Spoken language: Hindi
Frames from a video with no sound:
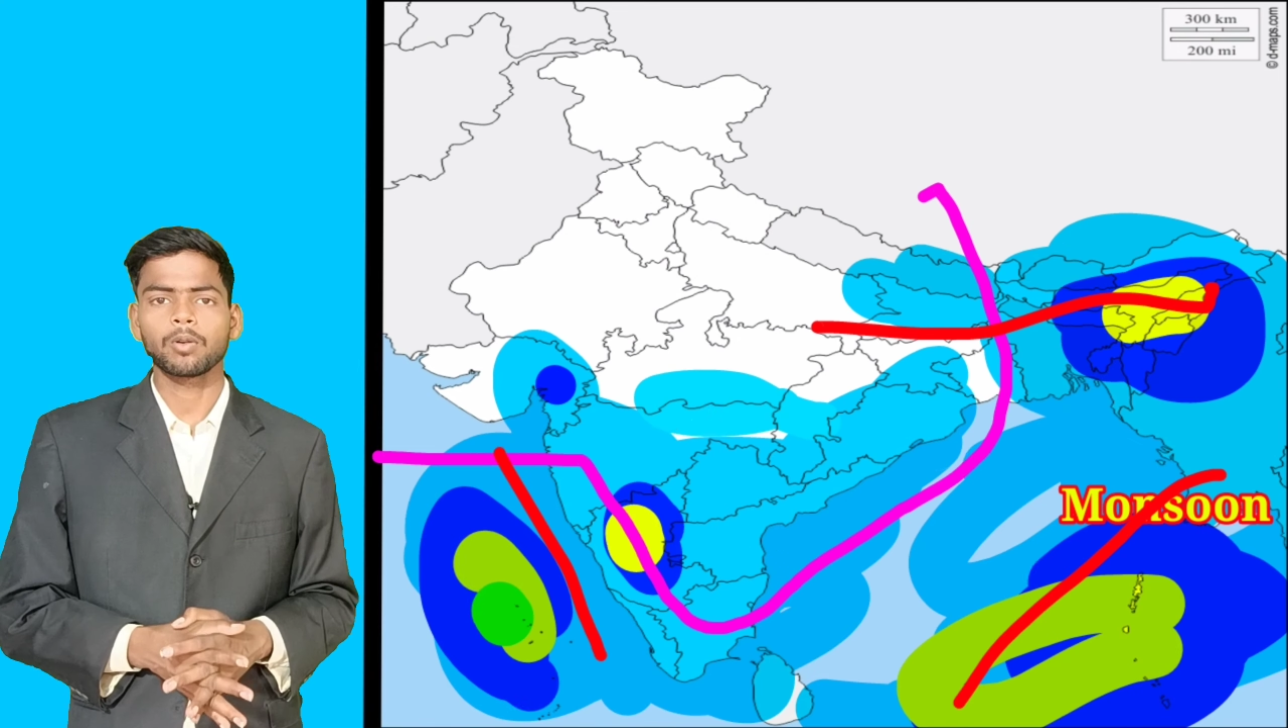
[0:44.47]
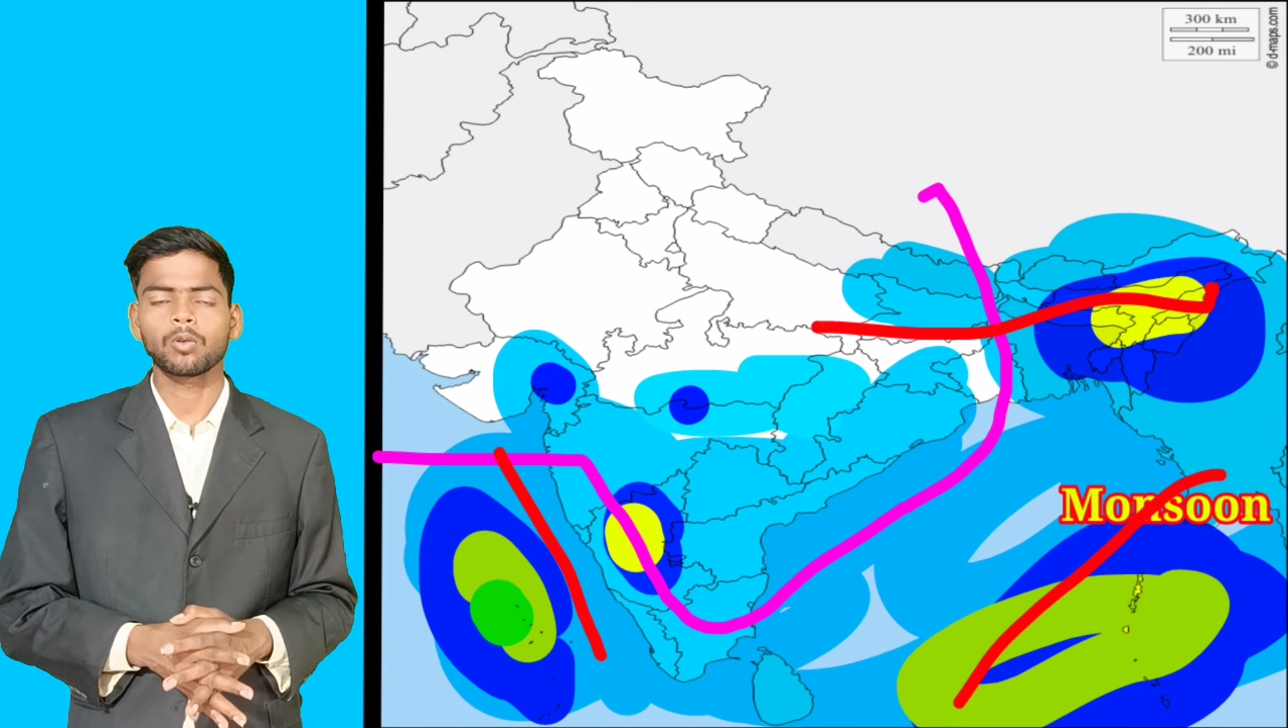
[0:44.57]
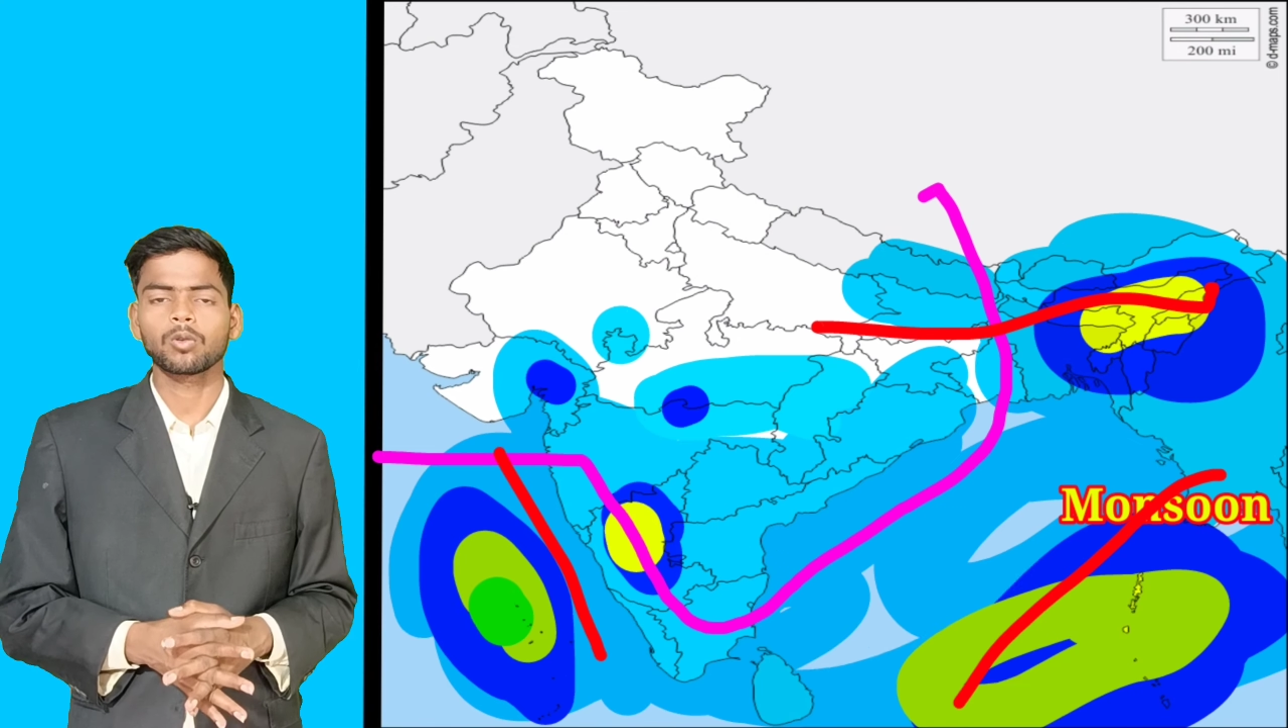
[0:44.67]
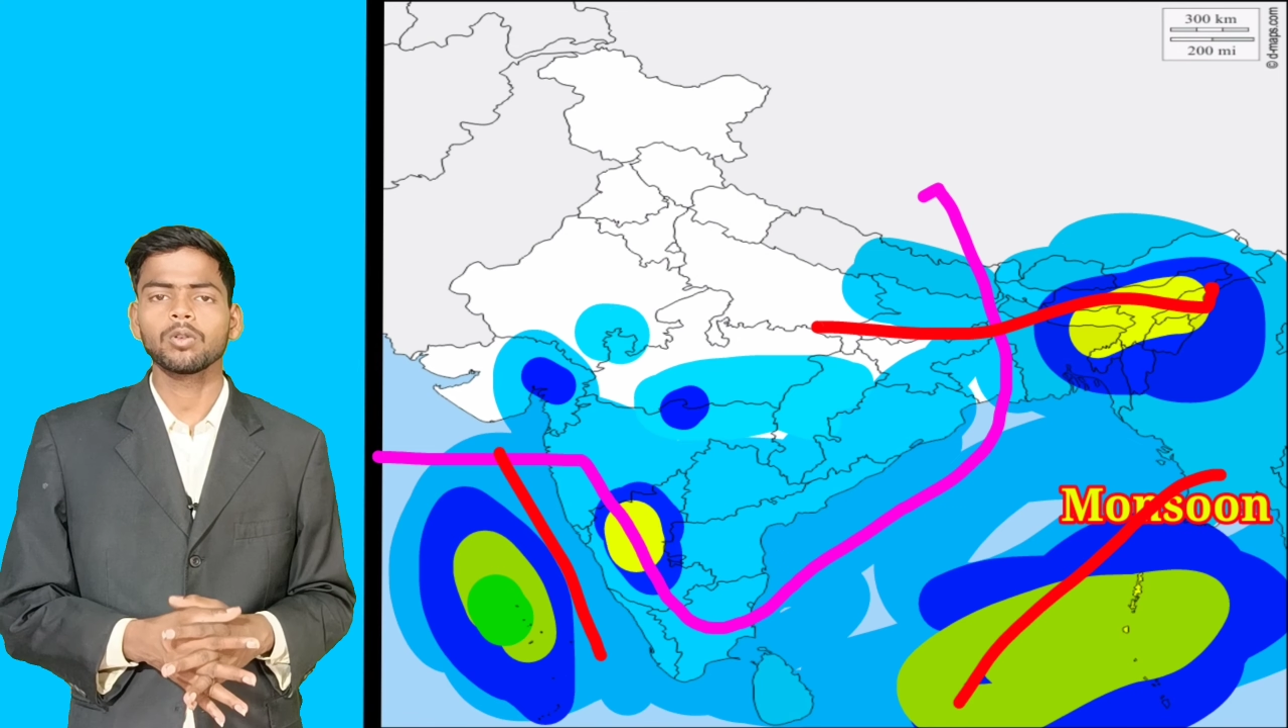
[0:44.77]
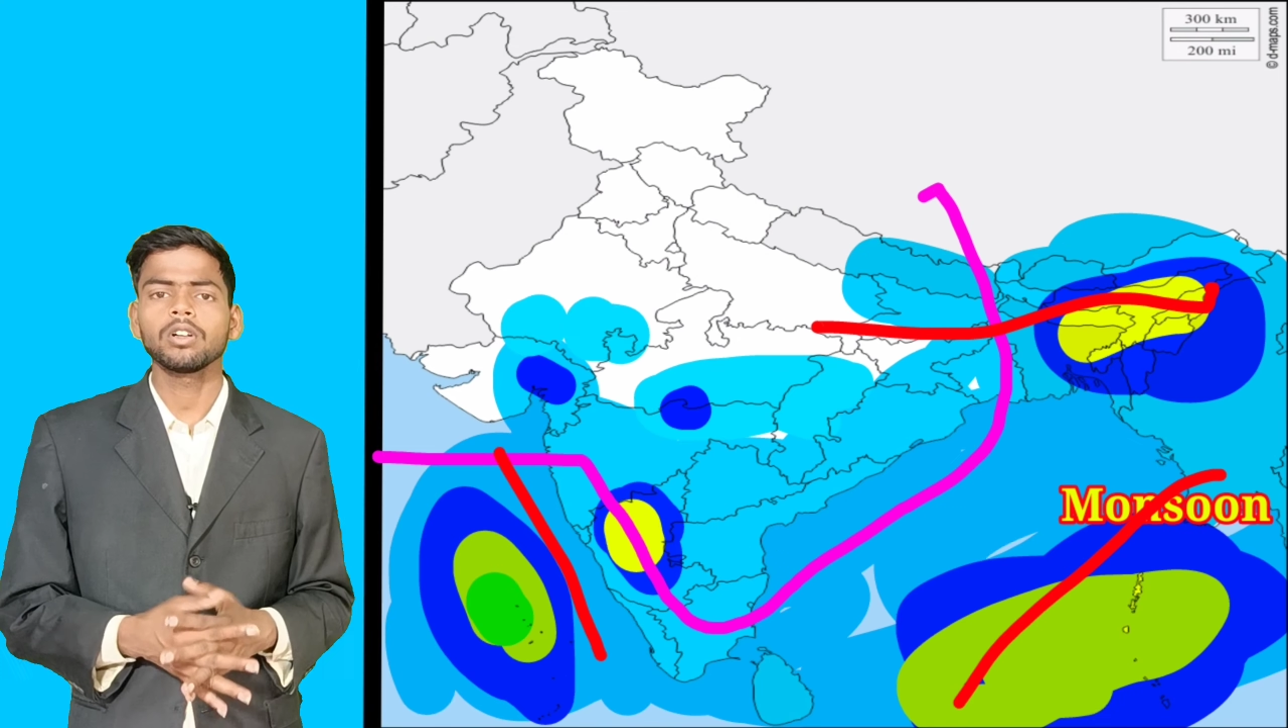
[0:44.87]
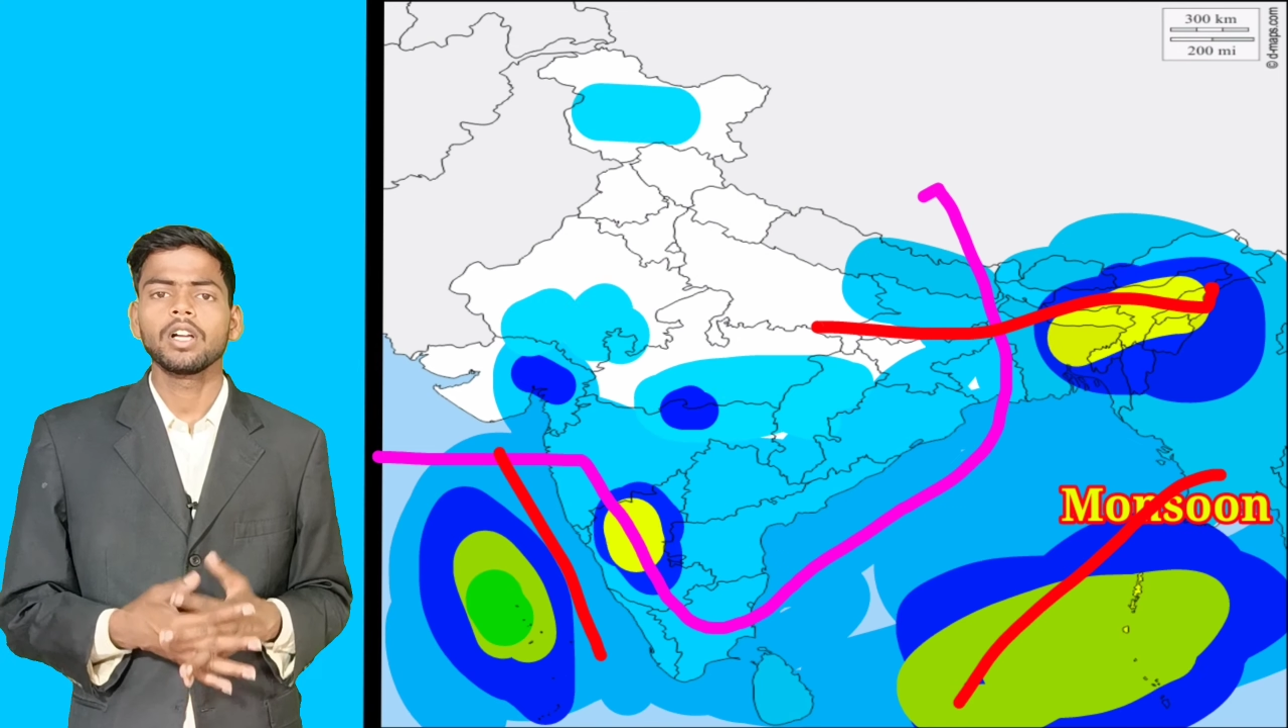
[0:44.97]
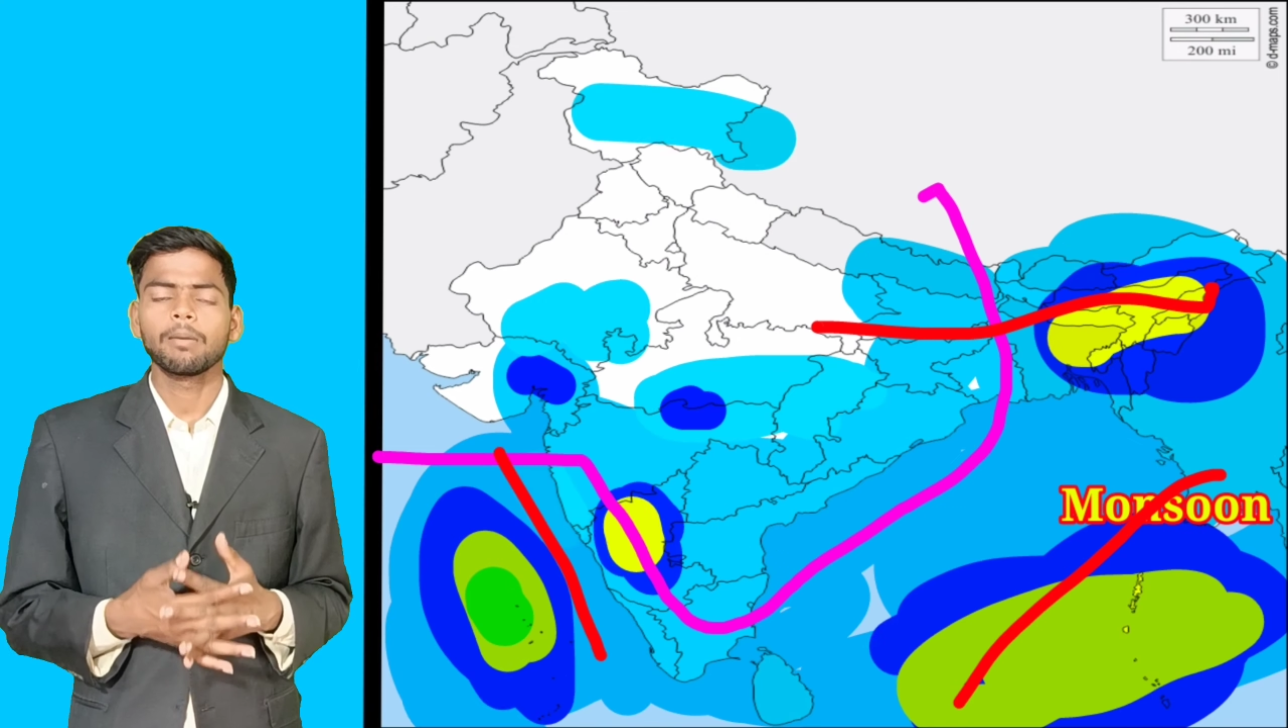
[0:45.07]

पर लोगों को